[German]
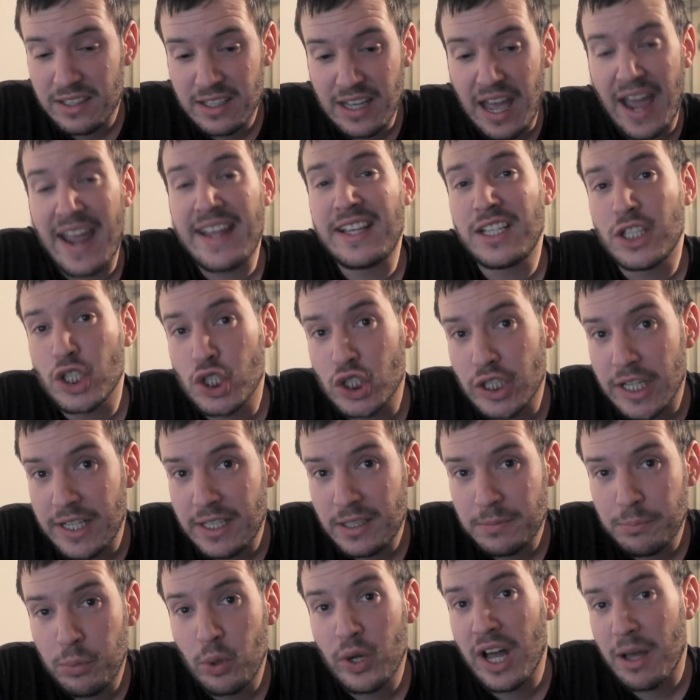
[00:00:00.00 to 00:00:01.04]
äh,
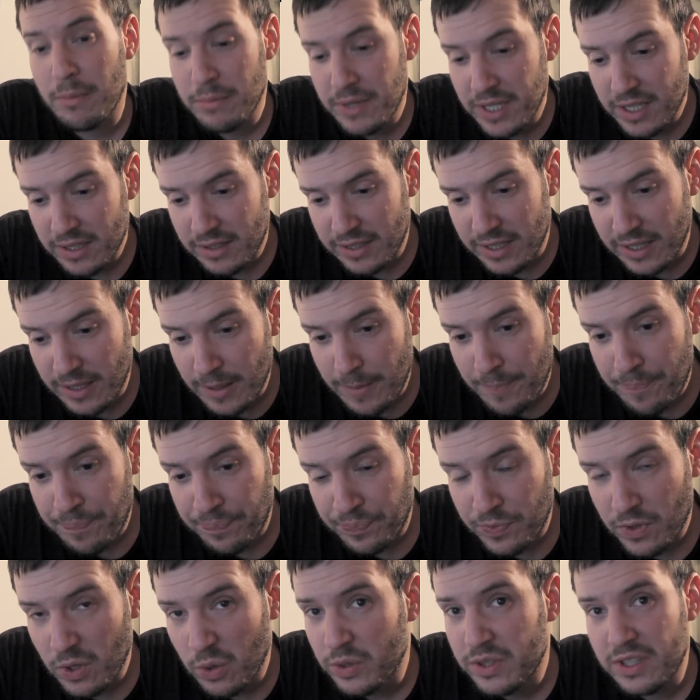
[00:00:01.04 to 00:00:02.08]
eingestellt, programmiert, ja.
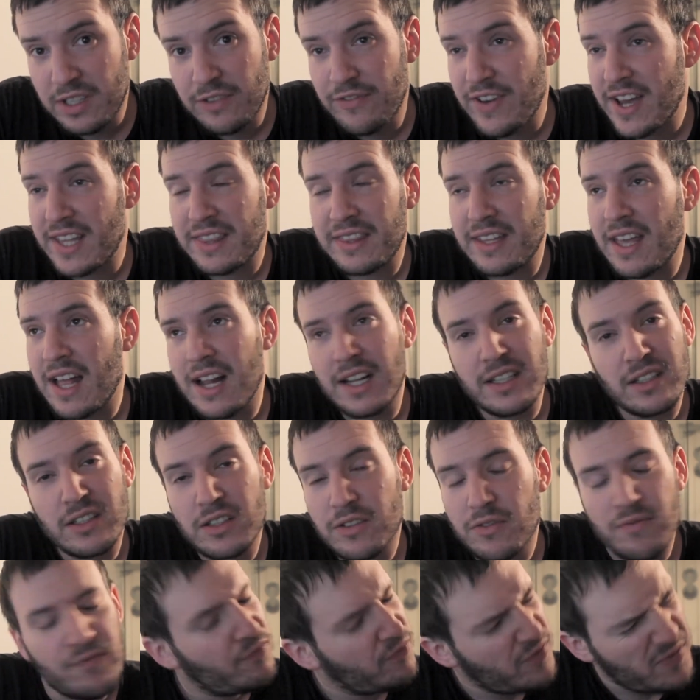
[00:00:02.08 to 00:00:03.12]
Und die werden halt
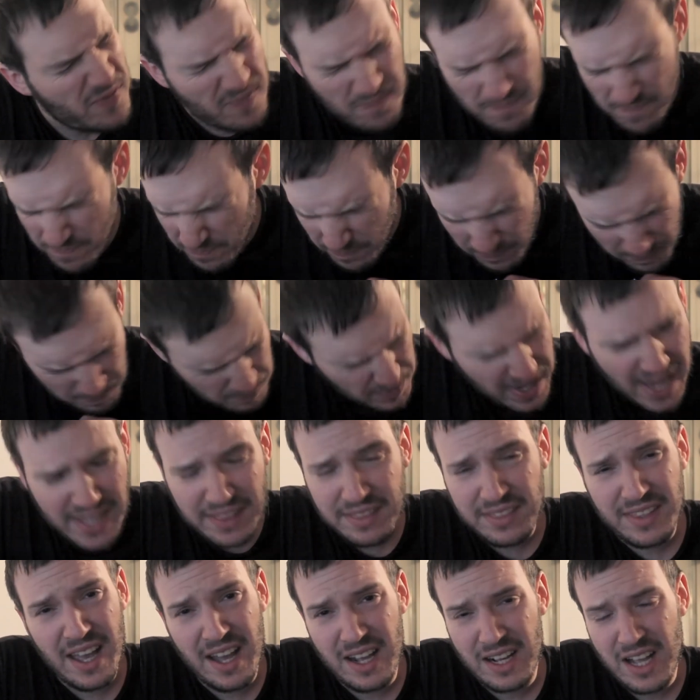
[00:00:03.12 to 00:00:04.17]
jeden
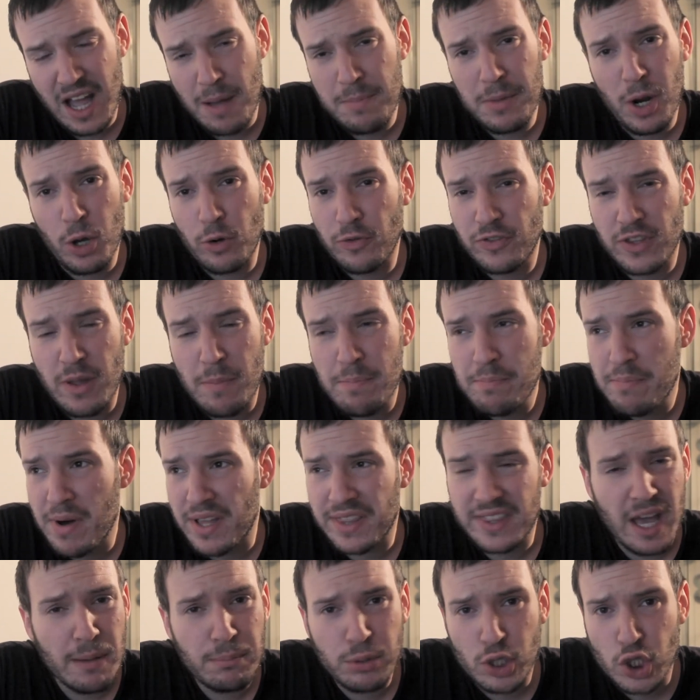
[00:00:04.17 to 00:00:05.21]
Tag am laufenden
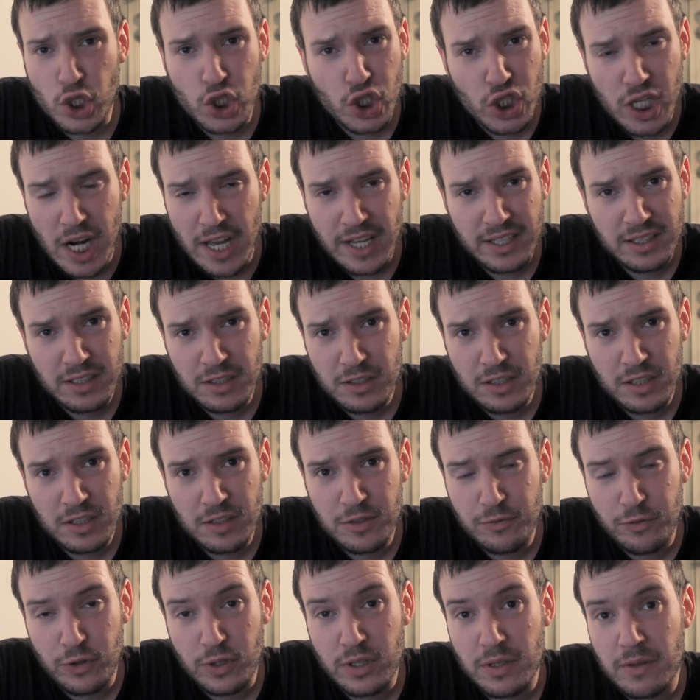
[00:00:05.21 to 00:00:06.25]
Band abgeschlachtet äh,
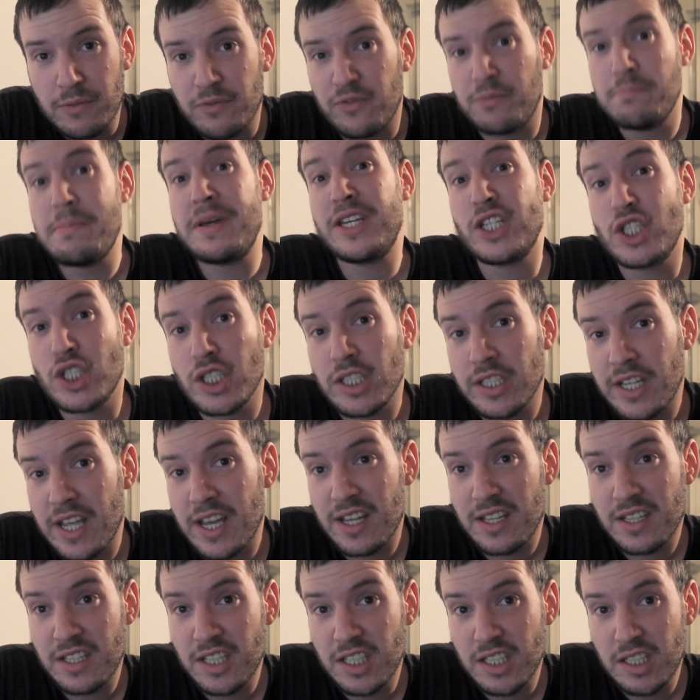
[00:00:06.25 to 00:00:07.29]
von Menschen, ja,
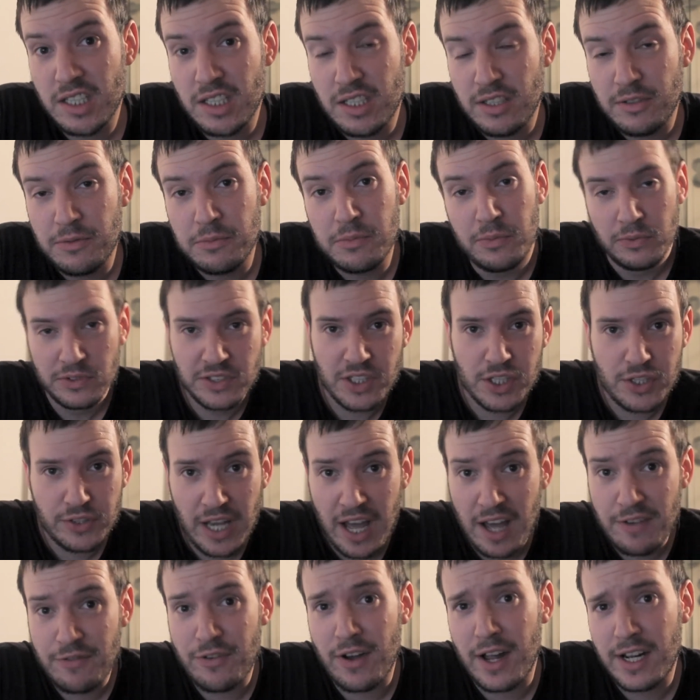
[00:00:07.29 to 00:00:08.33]
die, die, die, sich
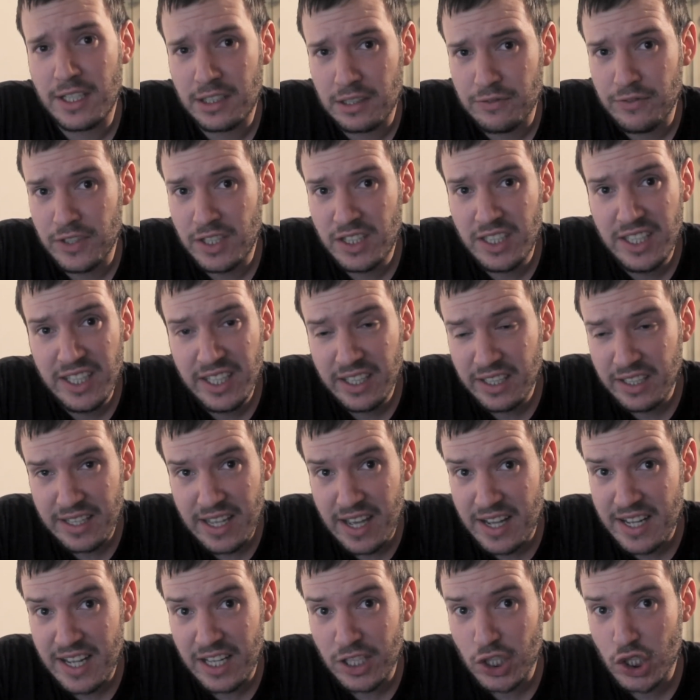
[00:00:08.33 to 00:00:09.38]
da verhalten wie Tiere,
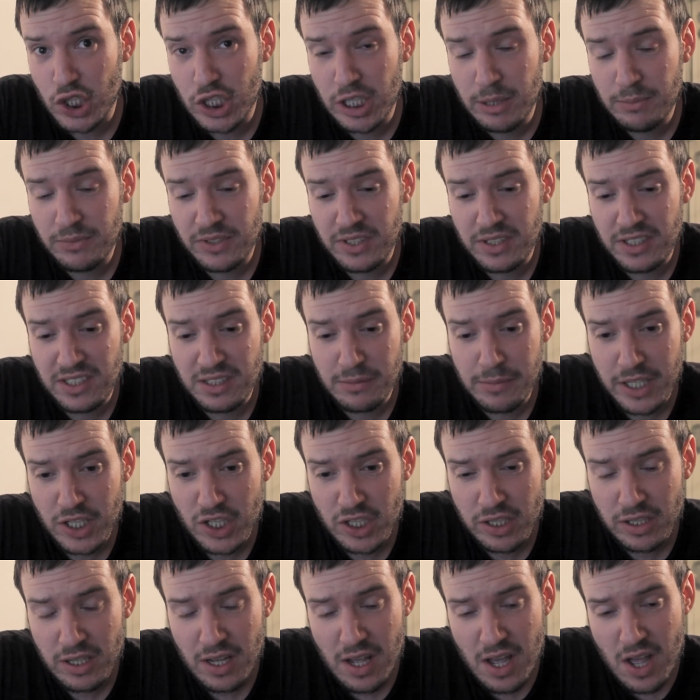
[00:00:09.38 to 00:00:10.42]
ja, ganz schlimm sind diese
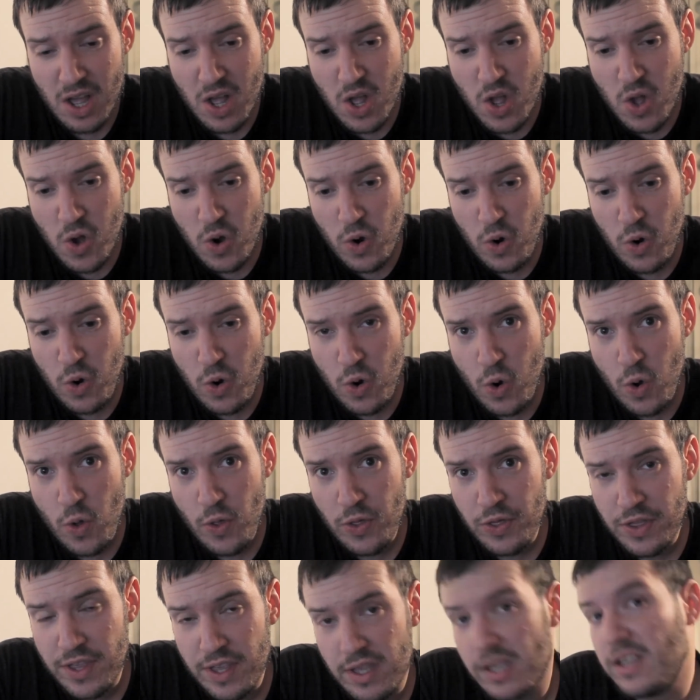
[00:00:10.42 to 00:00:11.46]
Menschen.
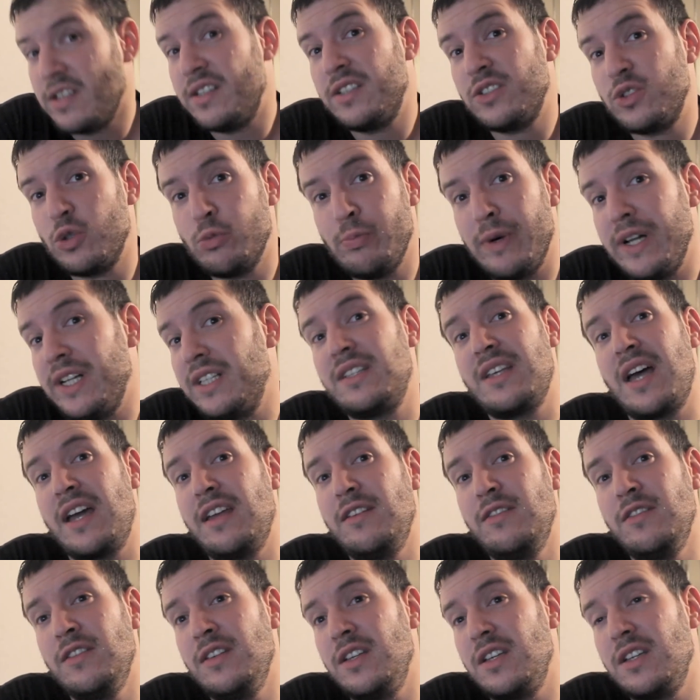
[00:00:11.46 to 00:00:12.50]
Und äh, sobald
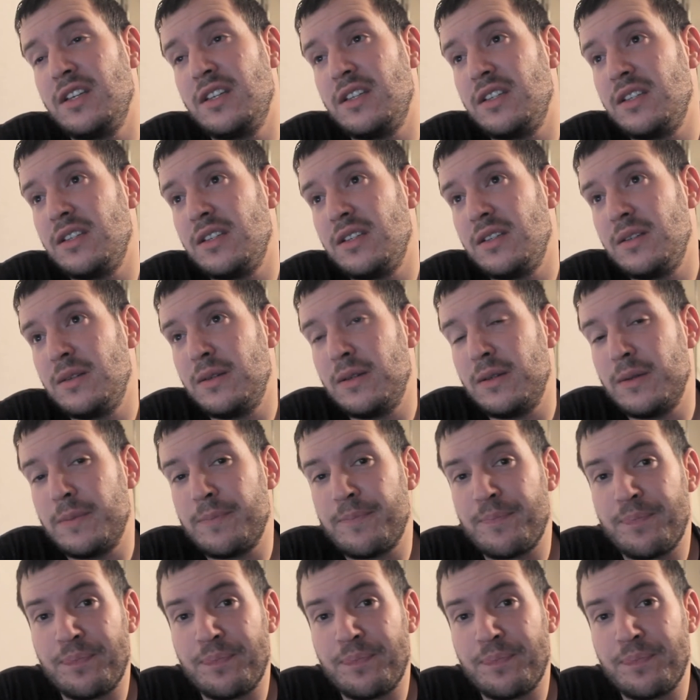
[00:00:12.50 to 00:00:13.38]
ein äh,